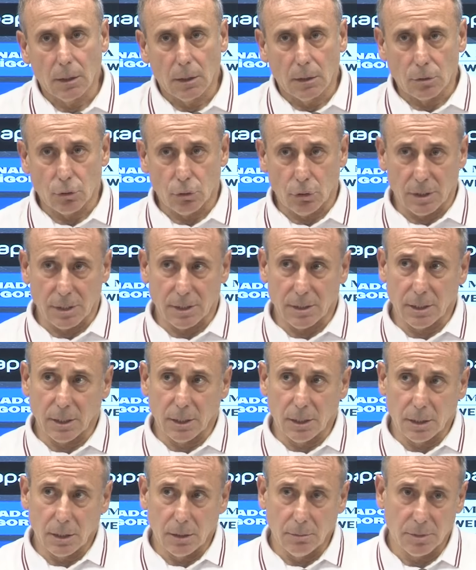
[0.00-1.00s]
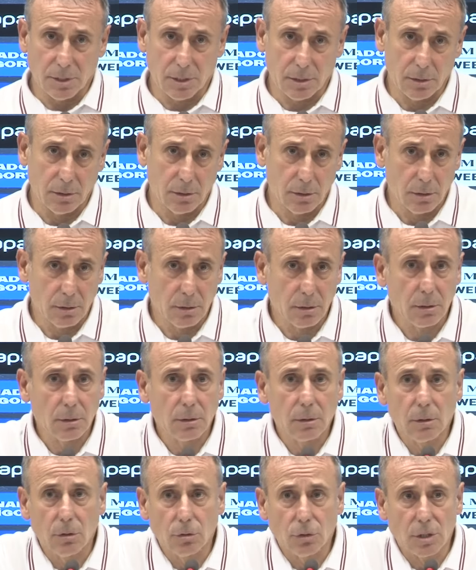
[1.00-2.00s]
Sonrasında girdiğimiz,
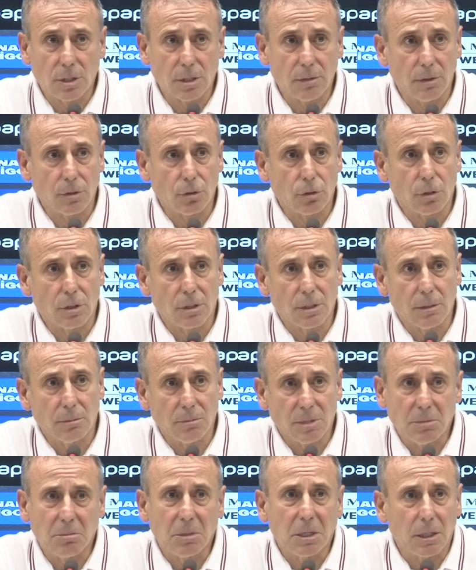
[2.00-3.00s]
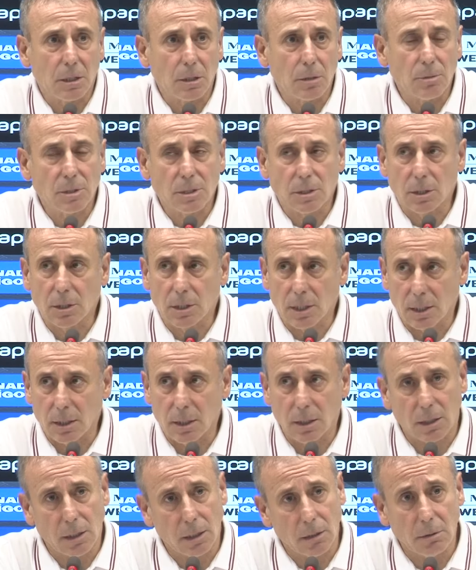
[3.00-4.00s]
öncesi ve sonrasında bizim de girdiğimiz iki
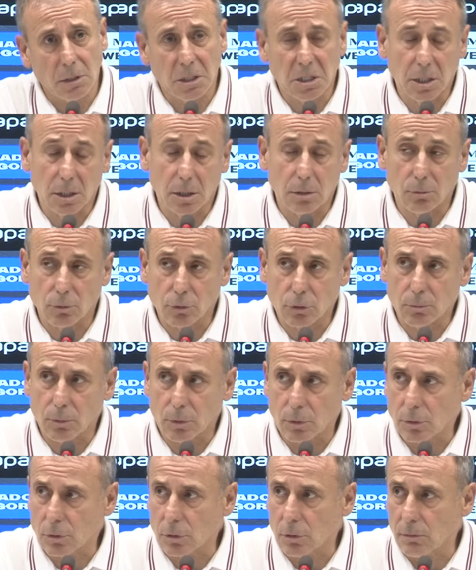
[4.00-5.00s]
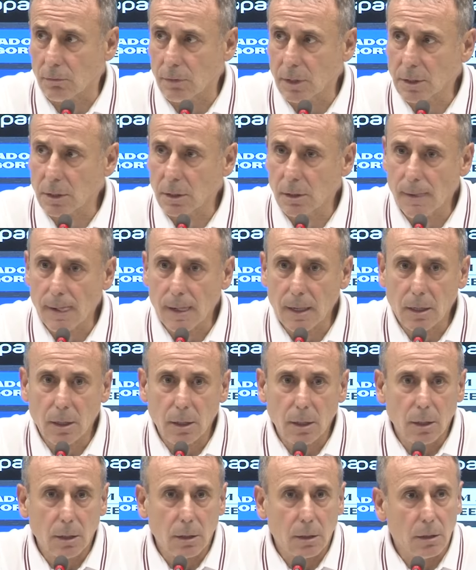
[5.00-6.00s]
tane, iki, iki, iki buçuk pozisyon var.
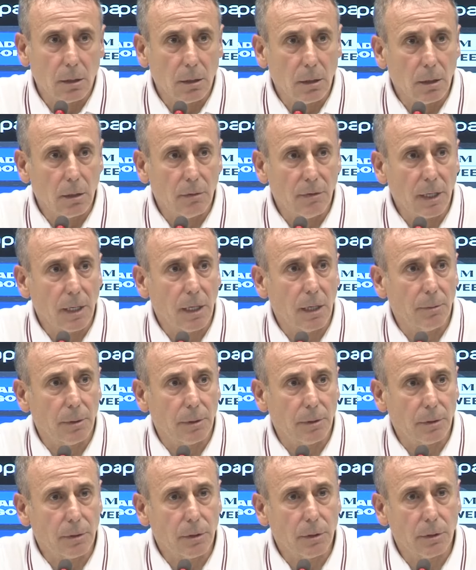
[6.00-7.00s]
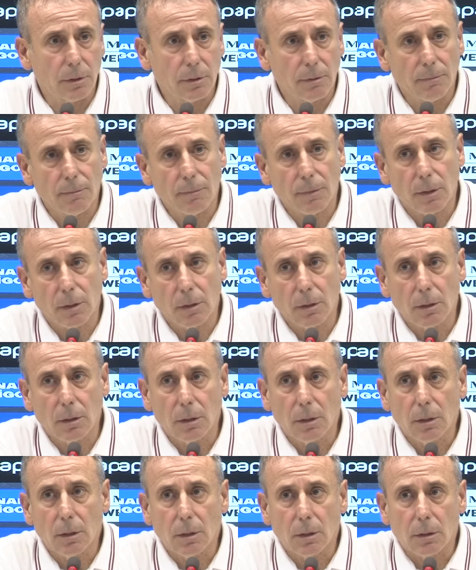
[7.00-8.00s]
Ee, ve kaybettik.
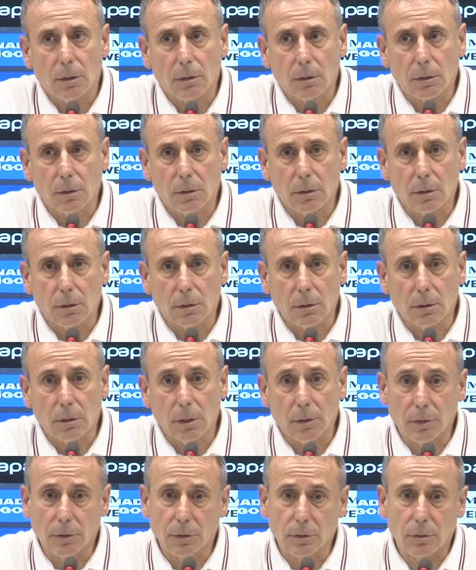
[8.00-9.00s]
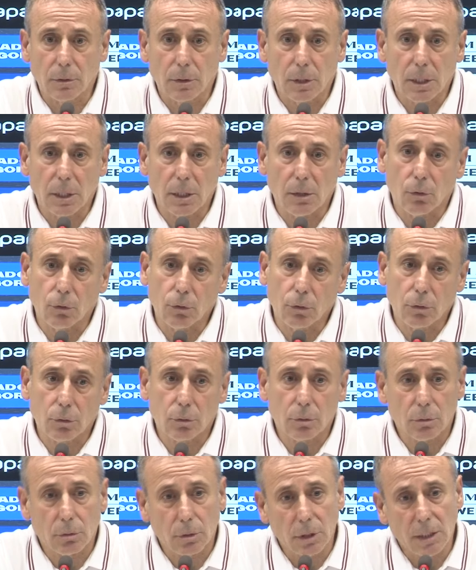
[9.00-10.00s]
Ee, evet, e, oyun
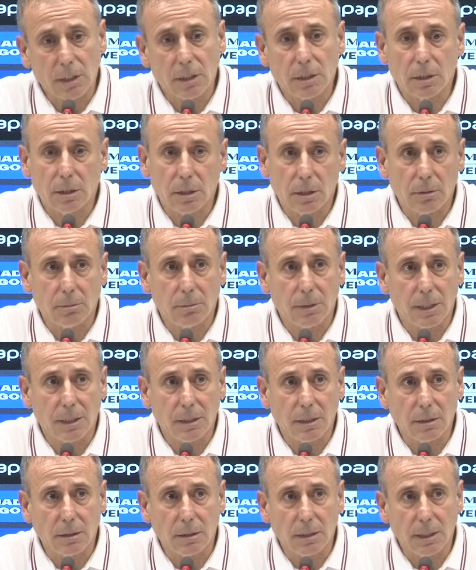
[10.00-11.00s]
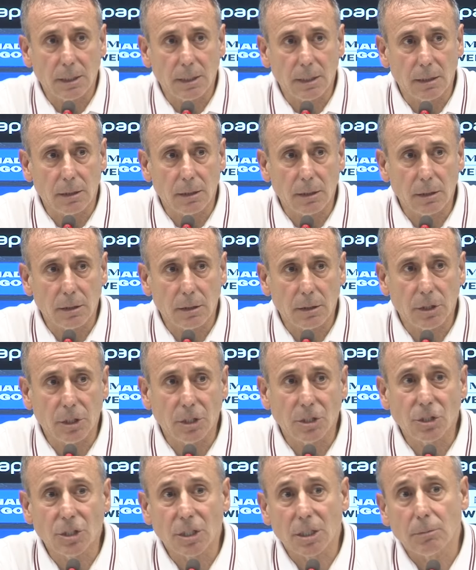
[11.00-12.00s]
ilk yarı itibariyle değildi.
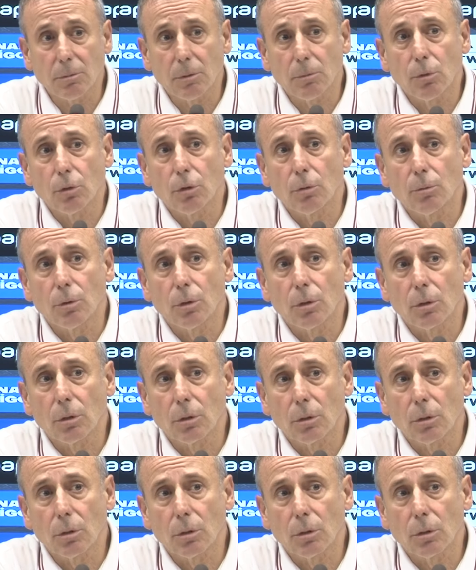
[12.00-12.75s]
İkinci yarı bir bölümü